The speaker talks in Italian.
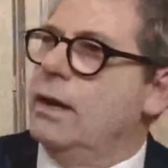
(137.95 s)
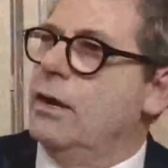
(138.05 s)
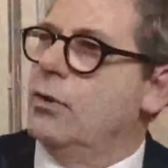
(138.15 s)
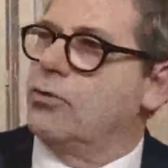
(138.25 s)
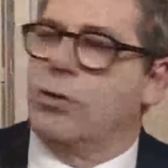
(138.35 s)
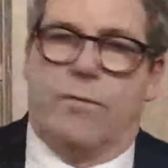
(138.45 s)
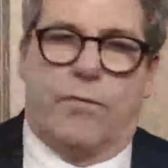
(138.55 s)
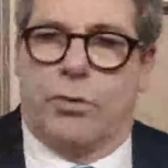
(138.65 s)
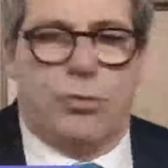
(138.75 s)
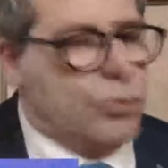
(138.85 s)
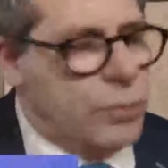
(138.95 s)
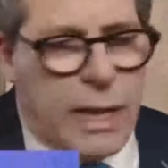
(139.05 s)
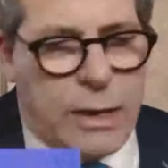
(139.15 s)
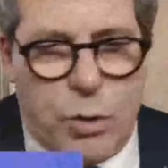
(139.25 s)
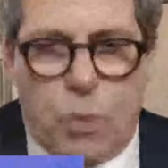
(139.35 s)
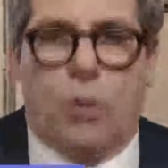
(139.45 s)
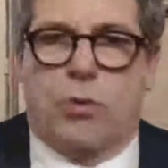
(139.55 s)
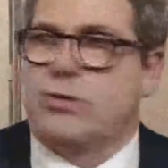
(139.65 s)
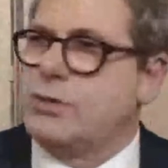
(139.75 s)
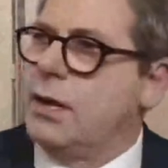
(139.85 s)
nei nostri confronti, un danno
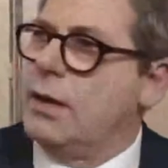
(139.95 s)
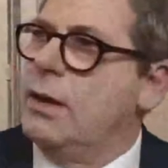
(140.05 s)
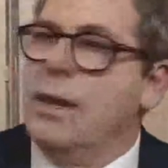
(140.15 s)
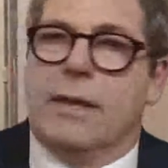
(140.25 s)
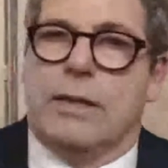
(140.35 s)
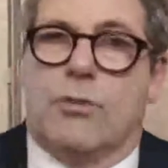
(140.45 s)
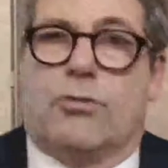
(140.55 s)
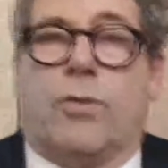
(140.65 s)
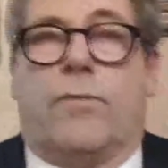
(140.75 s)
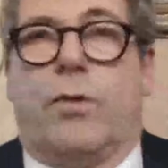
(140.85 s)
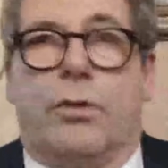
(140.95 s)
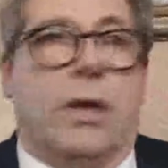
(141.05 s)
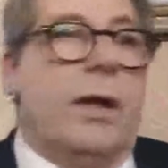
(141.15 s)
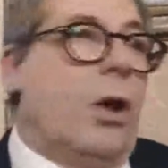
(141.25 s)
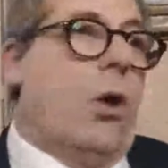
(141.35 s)
colossale nei nostri confronti.